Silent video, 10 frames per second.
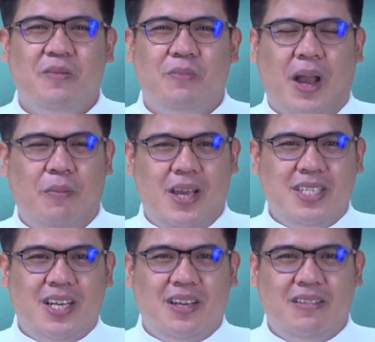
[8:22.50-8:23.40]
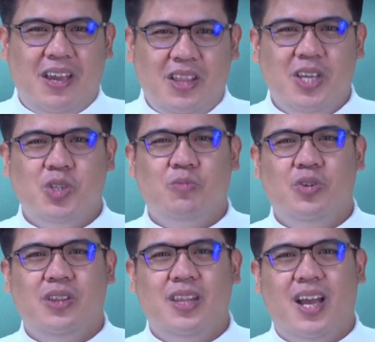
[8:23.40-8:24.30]
Pag may isang hindi
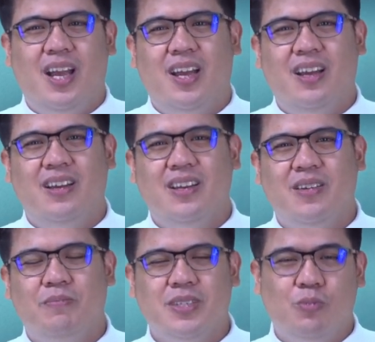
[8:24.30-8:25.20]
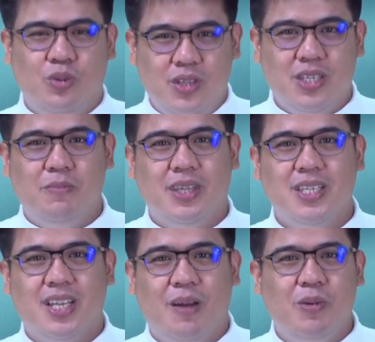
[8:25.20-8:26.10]
sumunod na sumunod sa
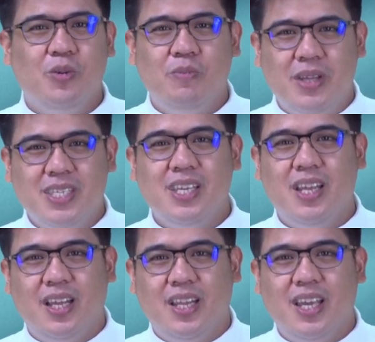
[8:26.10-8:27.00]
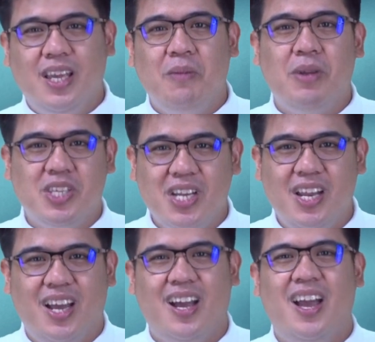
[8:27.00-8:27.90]
batas trapiko, minsan yan ang nagiging mitsa
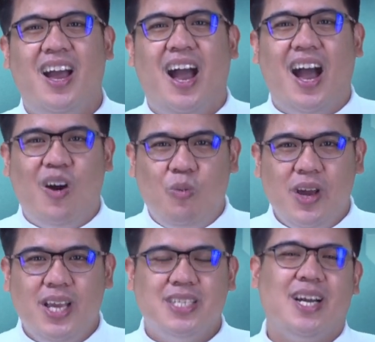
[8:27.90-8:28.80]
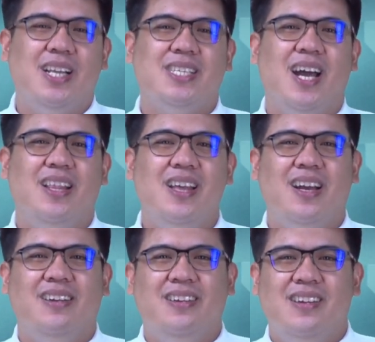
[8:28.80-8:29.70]
ng away sa
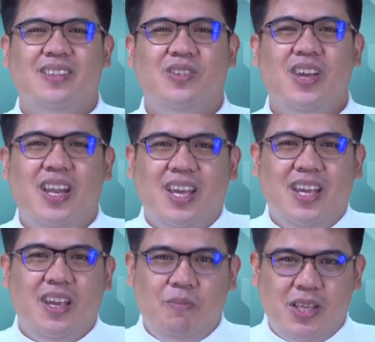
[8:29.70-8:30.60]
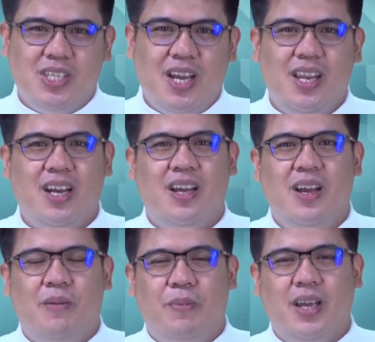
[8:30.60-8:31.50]
kalsada. No? Yan nagiging mitsa ng
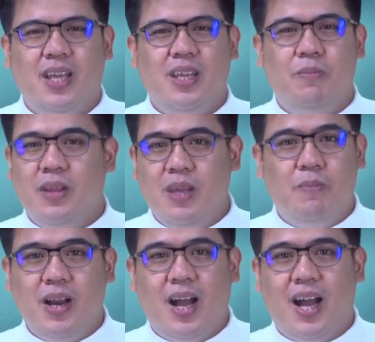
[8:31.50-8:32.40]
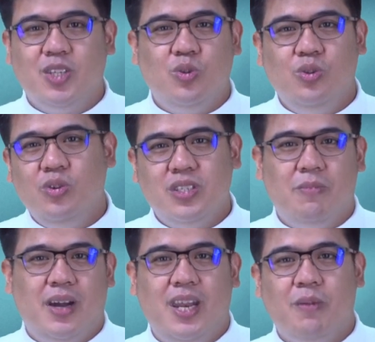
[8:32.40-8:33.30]
pag hindi, hindi pagkakasundo sa
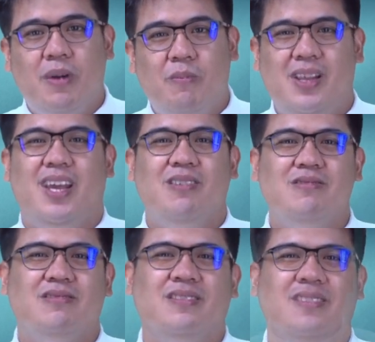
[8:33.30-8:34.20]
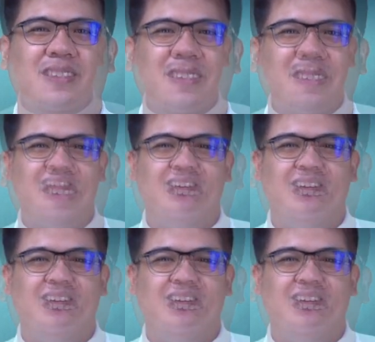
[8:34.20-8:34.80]
mga nagmamaneho. No?